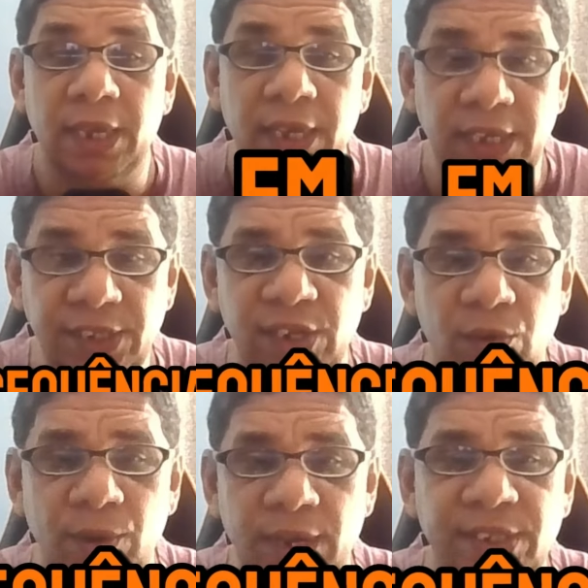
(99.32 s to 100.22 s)
Em
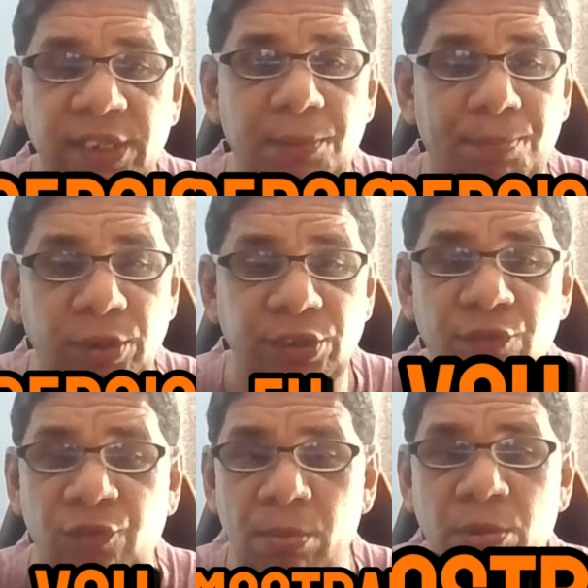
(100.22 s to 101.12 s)
sequência, depois eu
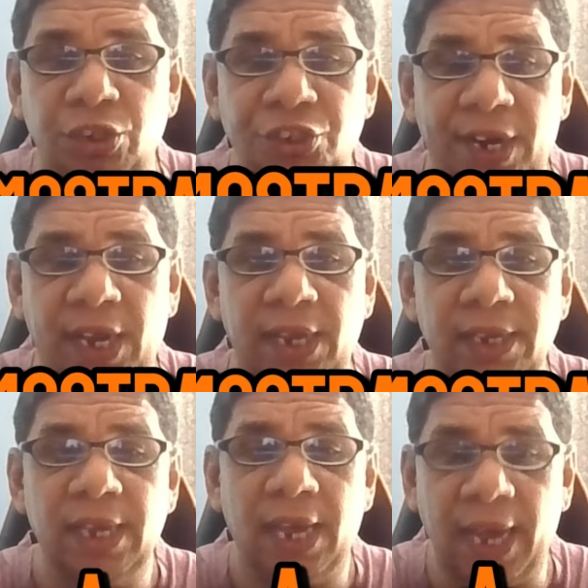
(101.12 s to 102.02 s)
vou mostrar
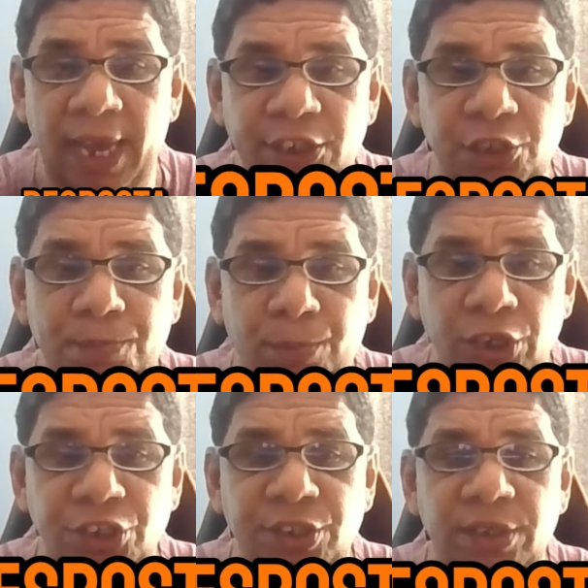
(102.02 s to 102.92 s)
a
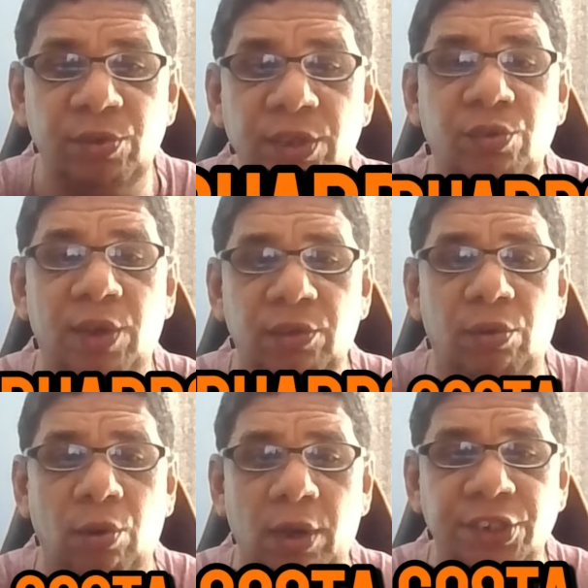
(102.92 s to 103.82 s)
resposta do Eduardo
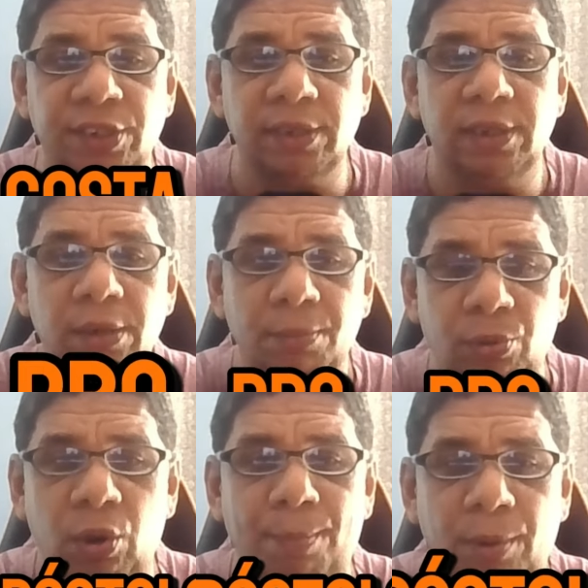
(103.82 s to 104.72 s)
Costa para
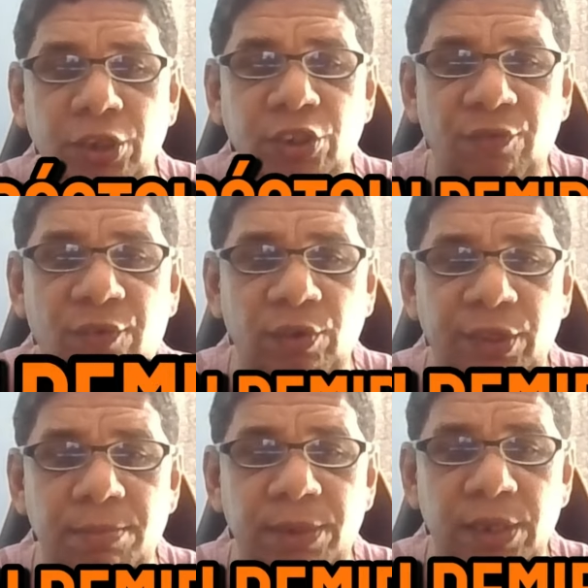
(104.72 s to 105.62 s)
o apóstolo
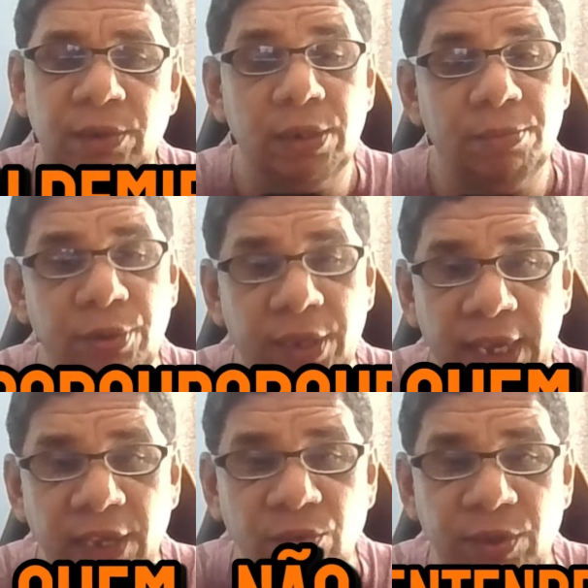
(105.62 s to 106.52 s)
Valdemiro. Porque
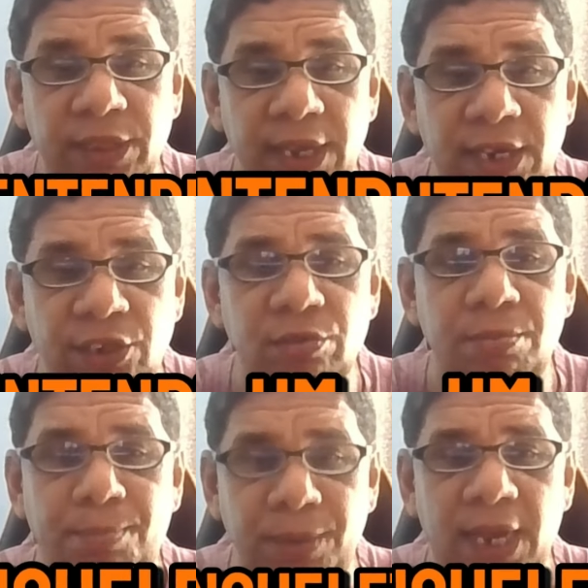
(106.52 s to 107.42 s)
quem não entende, um
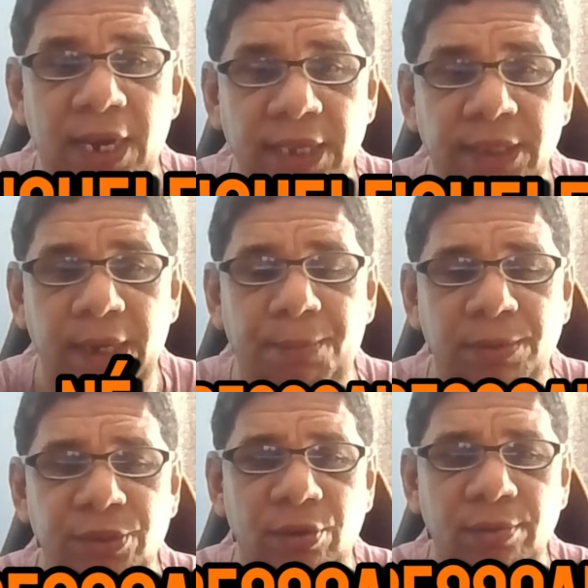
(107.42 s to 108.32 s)
pingueleta, né,
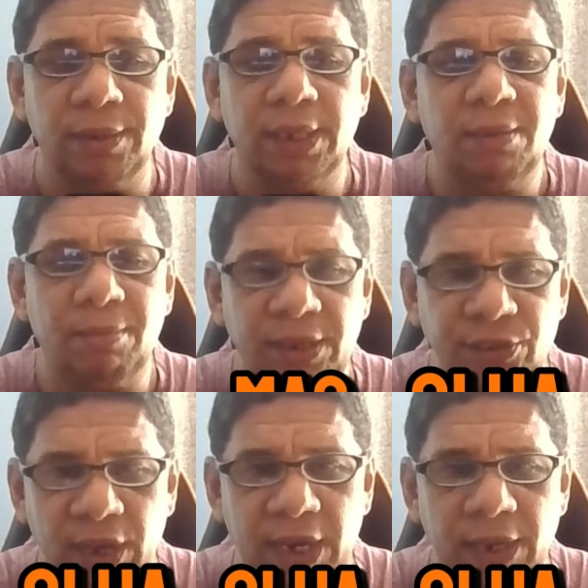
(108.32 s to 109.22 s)
pessoal? Mas
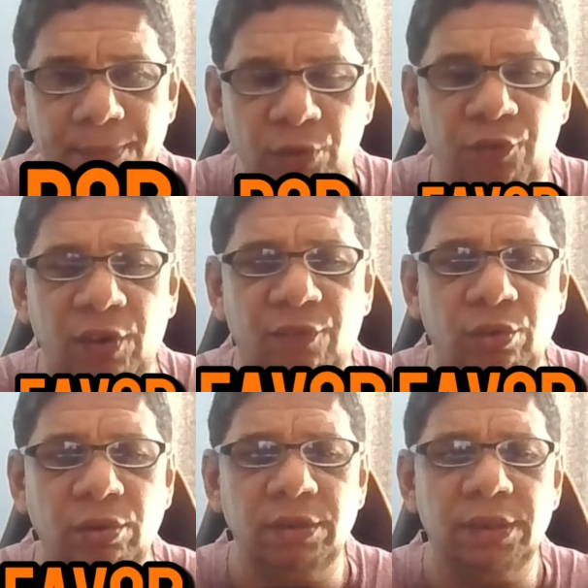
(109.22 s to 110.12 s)
olha, por
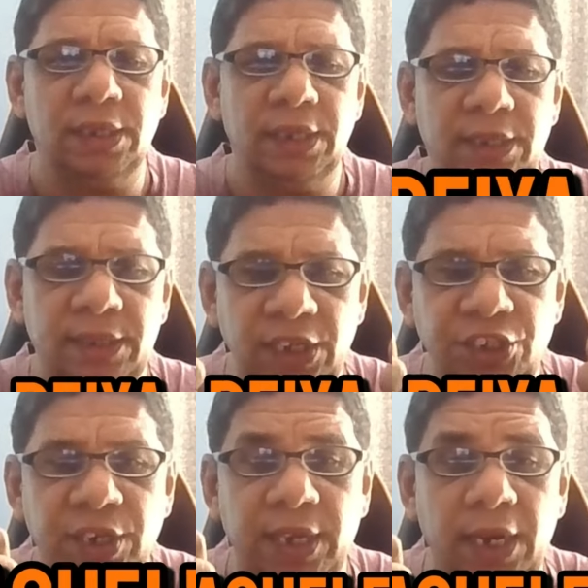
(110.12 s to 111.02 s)
favor,
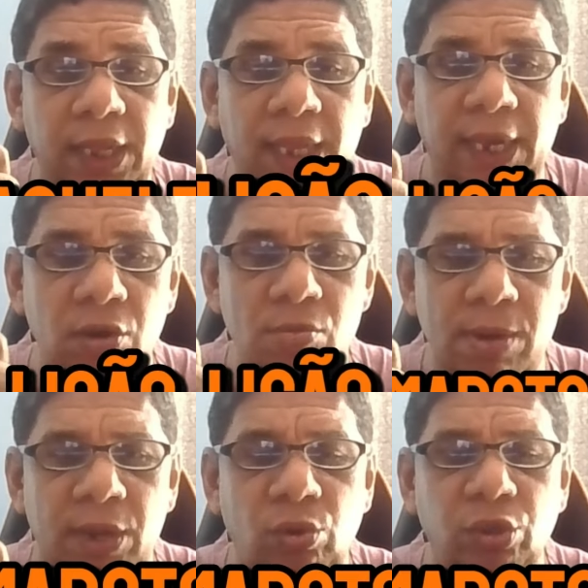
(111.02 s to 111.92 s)
deixa aquele likeão
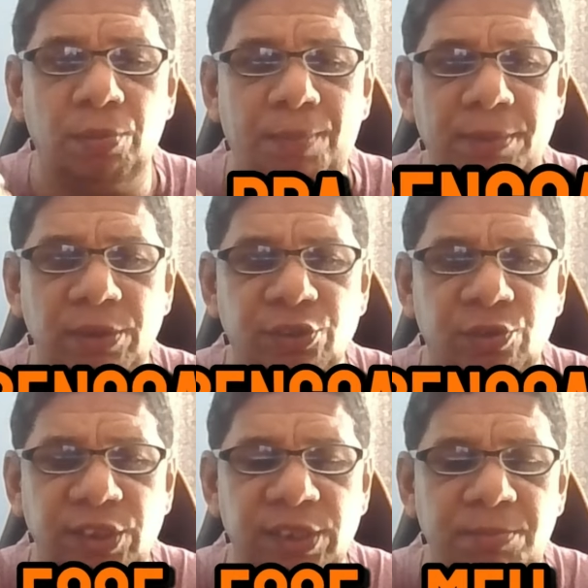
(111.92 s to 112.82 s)
maroto para
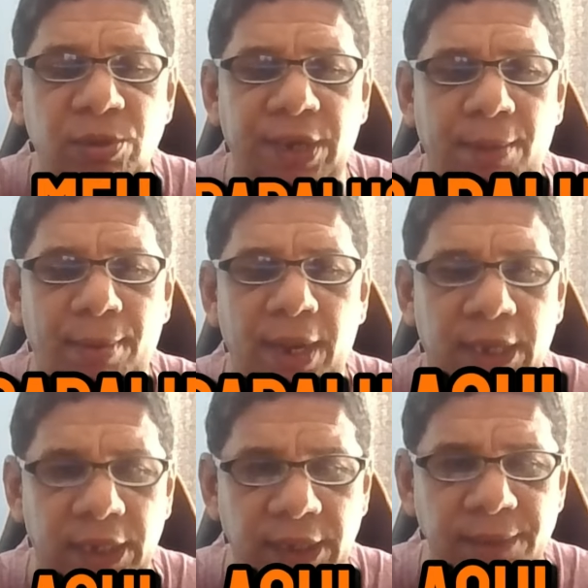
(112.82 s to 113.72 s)
abençoar esse meu trabalho
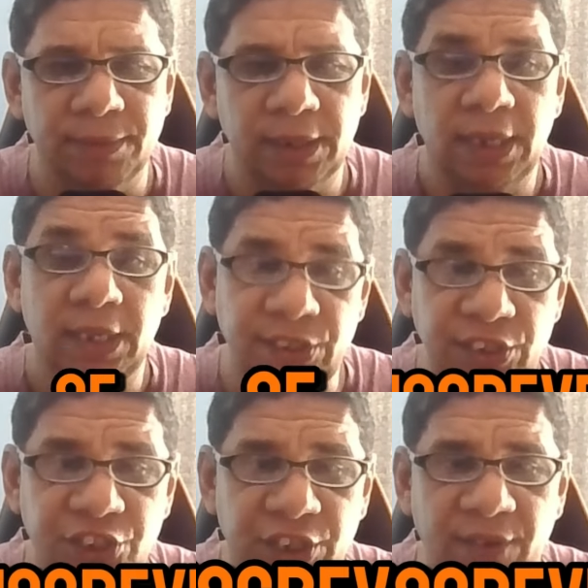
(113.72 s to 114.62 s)
aqui. Se
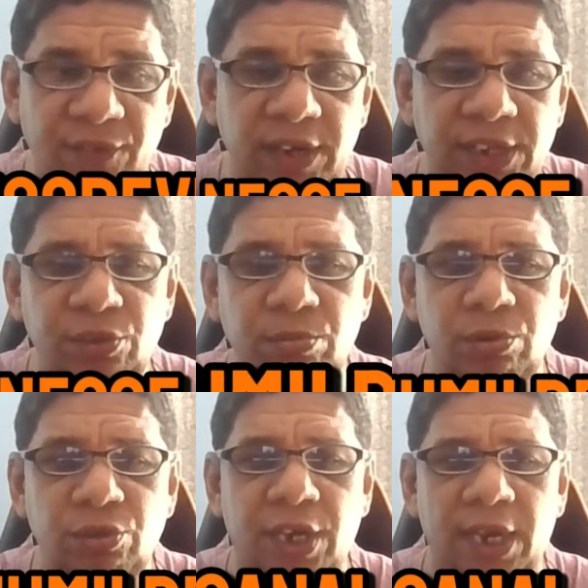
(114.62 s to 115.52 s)
inscreve nesse
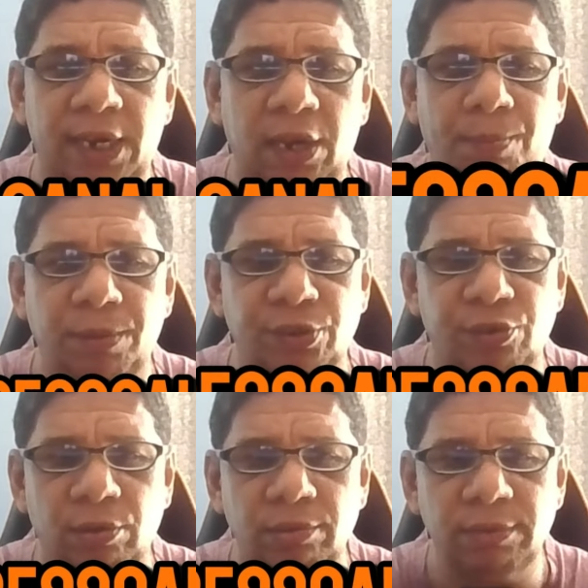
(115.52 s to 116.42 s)
humilde canal,
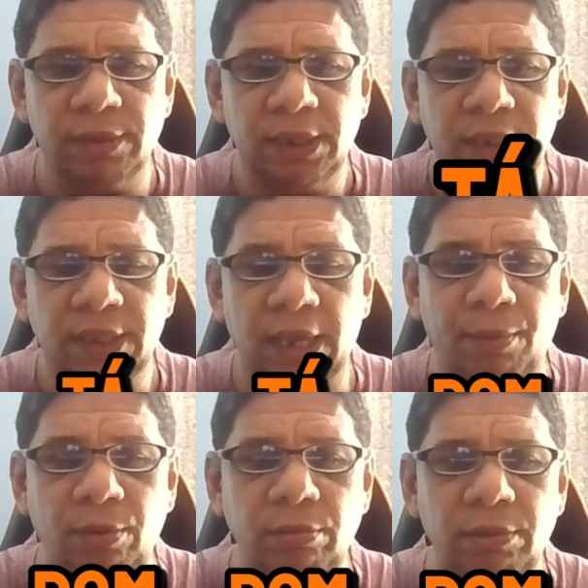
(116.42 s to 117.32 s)
pessoal tá
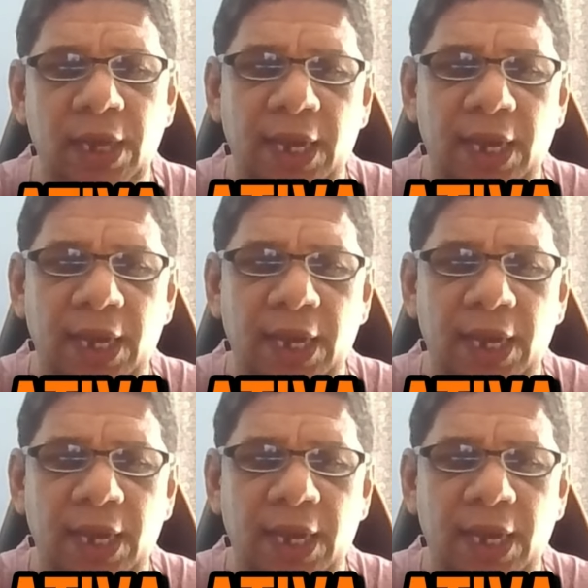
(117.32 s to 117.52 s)
bom?